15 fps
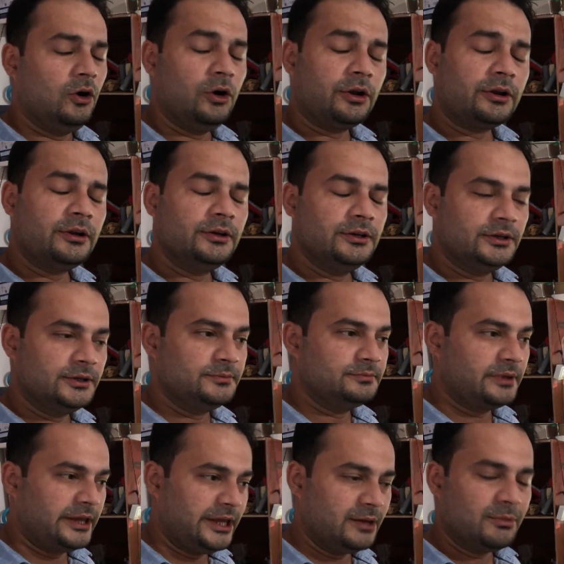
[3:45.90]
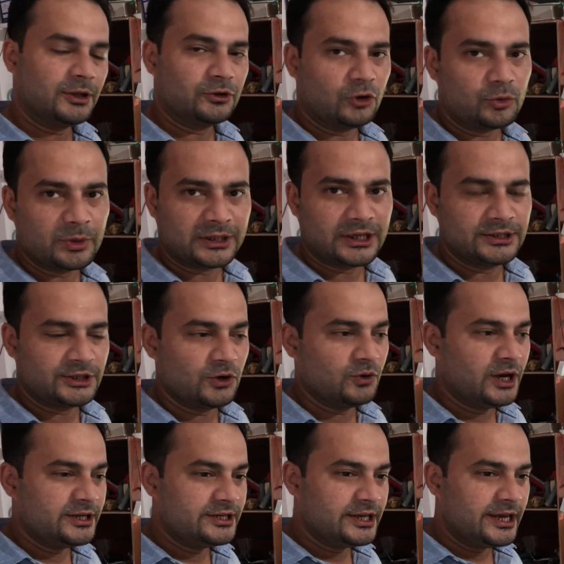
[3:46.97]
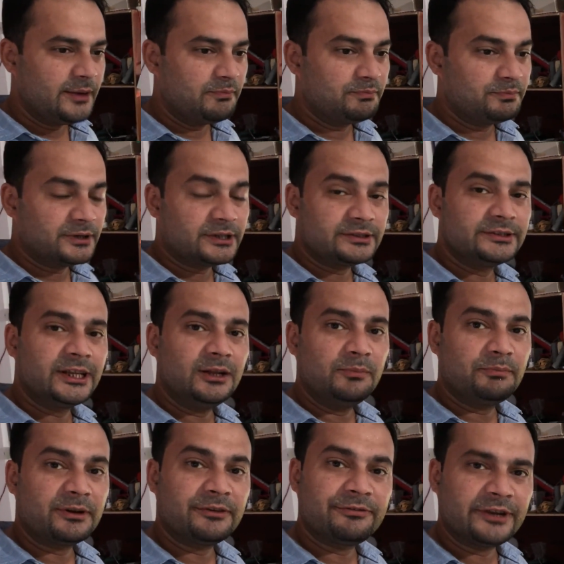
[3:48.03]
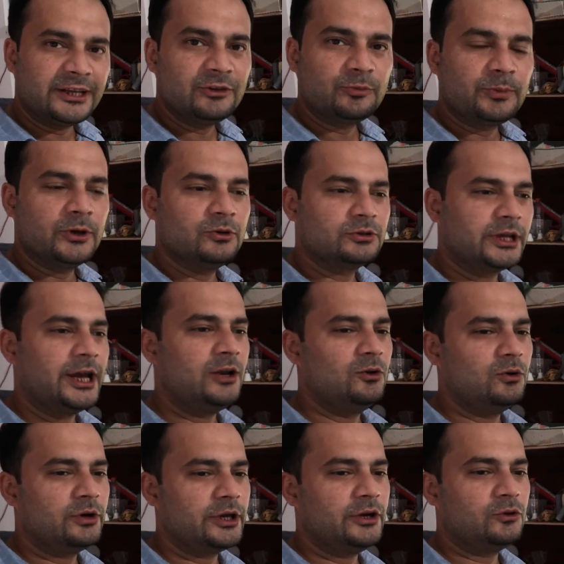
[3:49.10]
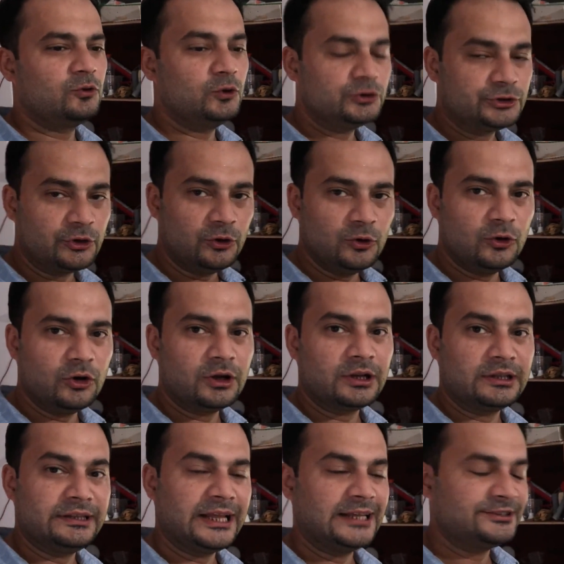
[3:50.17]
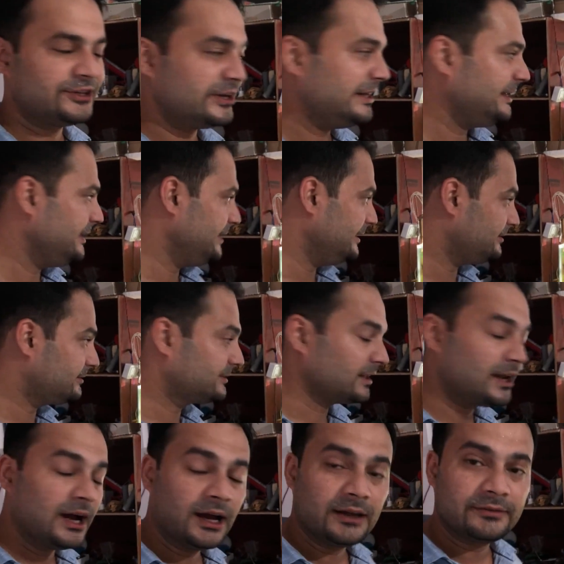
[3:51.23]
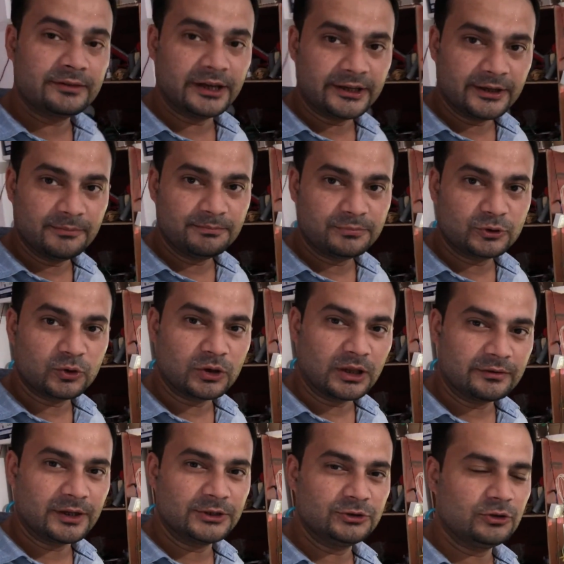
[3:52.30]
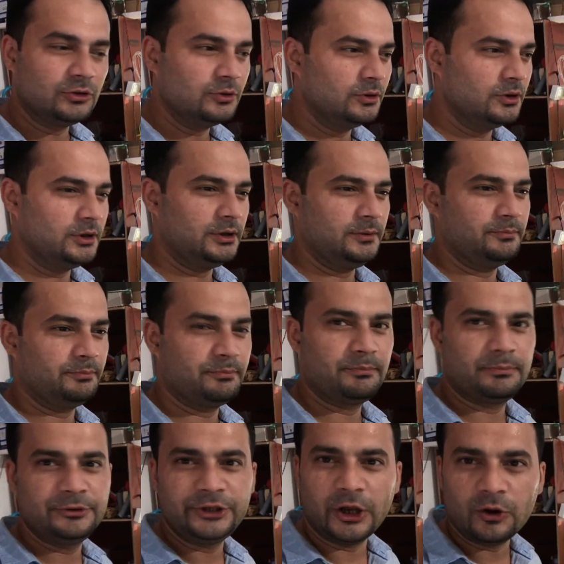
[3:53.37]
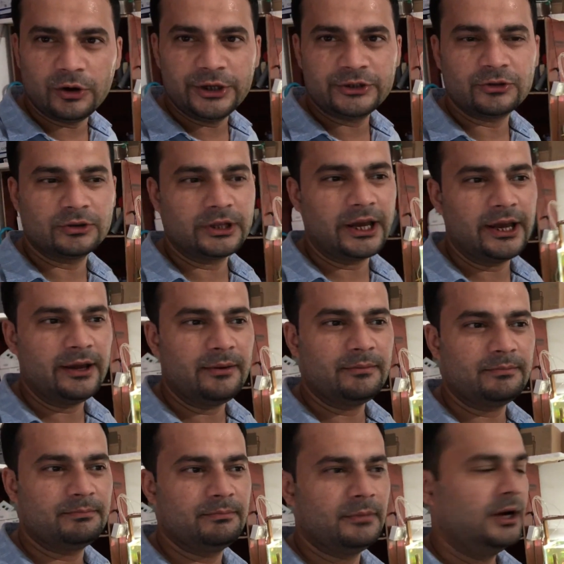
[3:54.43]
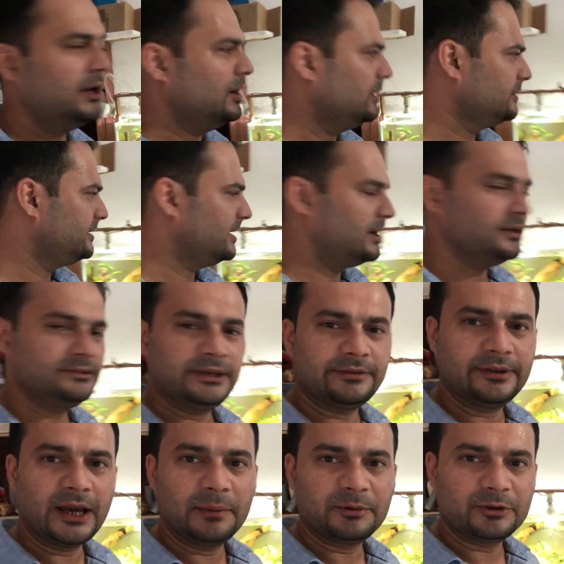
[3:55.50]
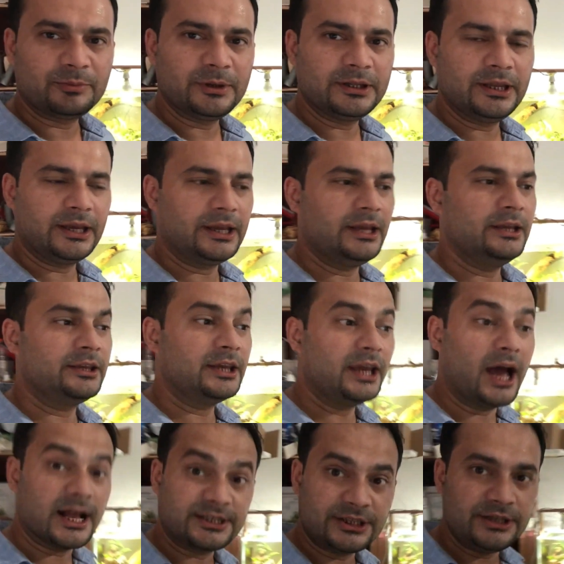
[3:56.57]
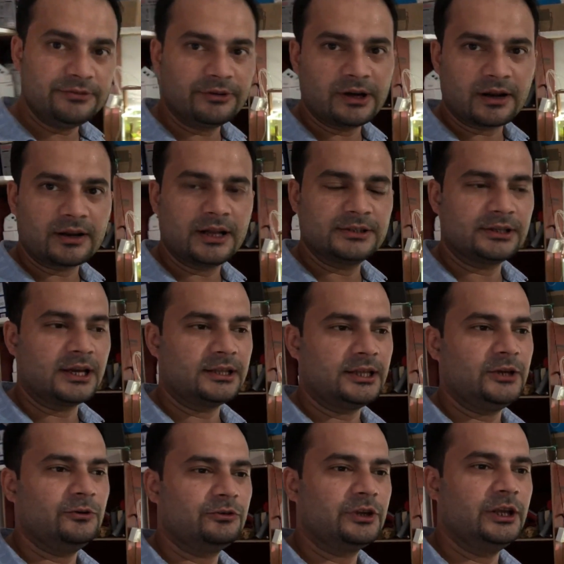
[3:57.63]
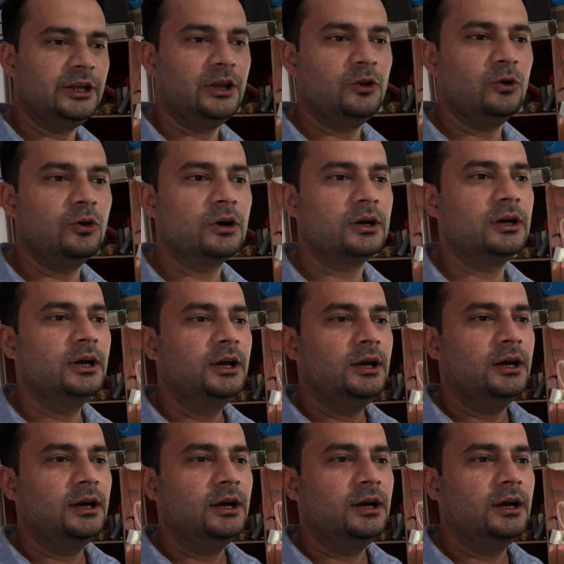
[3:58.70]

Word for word: और एक बात और बताना चाहूँगा ये पर्सनल प्रेफरेंस पे होता है लोगों के कुछ लोग नेचुरली इस तरह का सेटअप थोड़ा सा जो येलोइश होता है या जैसे आप इसमें देखें ये अचीव करना चाहते हैं उसके लिए लोग